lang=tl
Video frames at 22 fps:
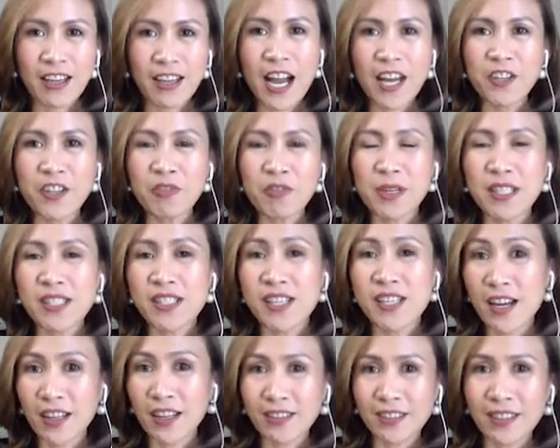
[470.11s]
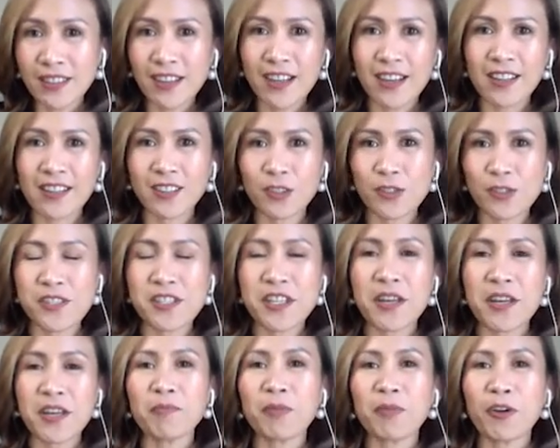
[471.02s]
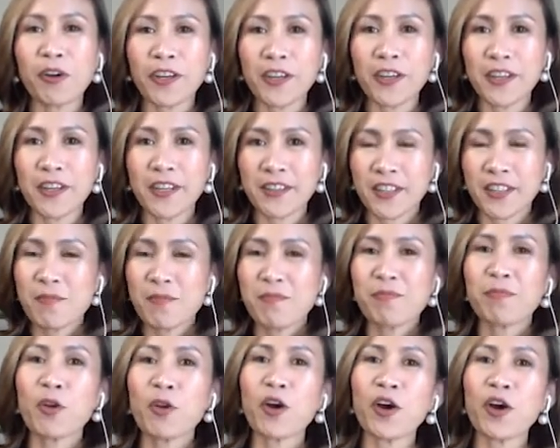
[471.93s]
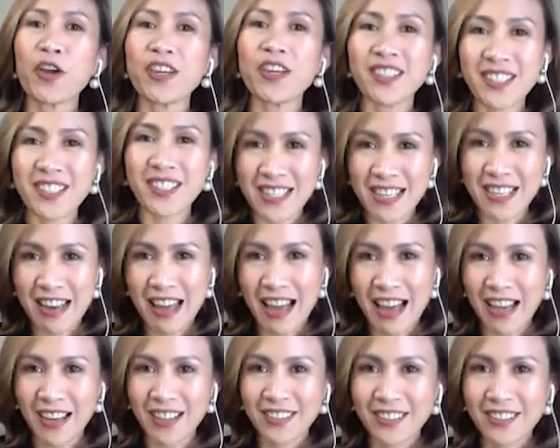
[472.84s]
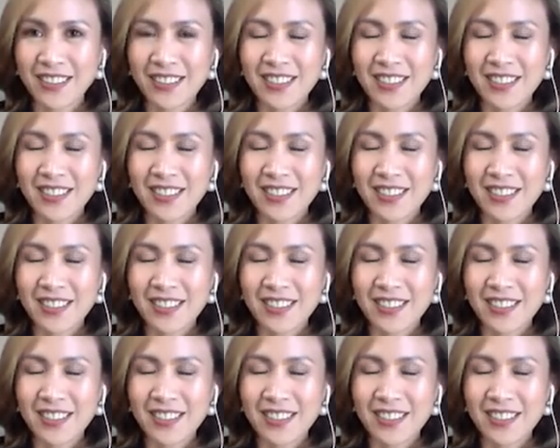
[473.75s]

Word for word: gaano man sila katagal doon sa employee, employer nila.